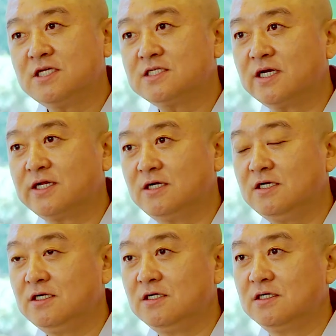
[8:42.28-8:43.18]
큰
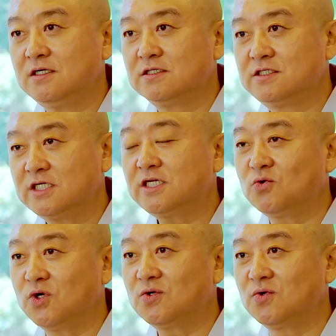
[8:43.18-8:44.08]
사찰을
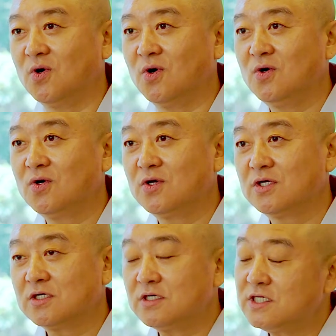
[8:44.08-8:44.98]
지키고 있고
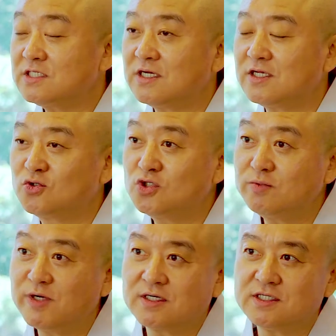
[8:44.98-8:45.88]
큰 사찰에
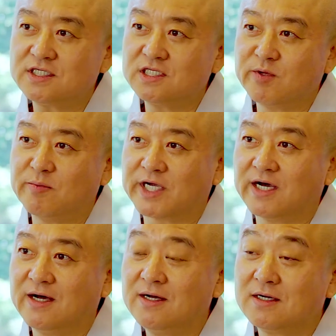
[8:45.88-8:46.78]
주지면 큰
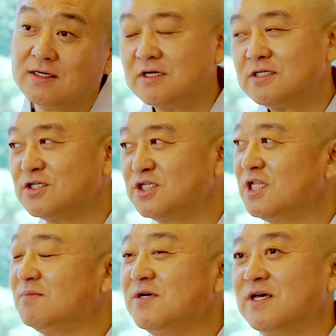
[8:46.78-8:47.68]
스님입니까? 그래서
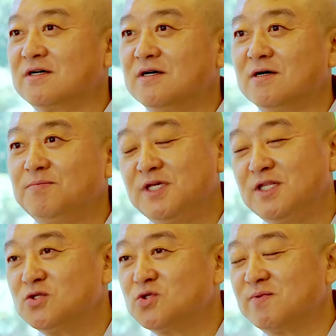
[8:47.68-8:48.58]
지난번에 그
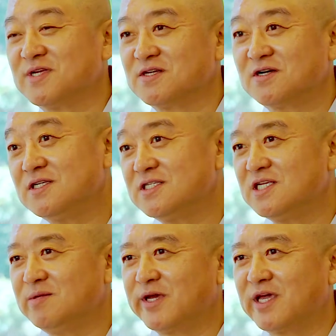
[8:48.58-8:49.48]
PD 수첩에서 큰
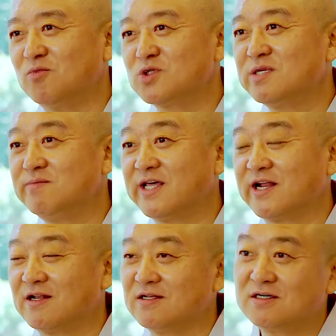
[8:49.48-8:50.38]
스님에게
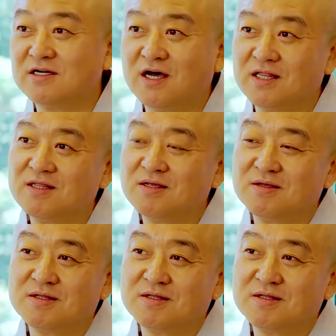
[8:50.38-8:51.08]
묻습니다라는 그러한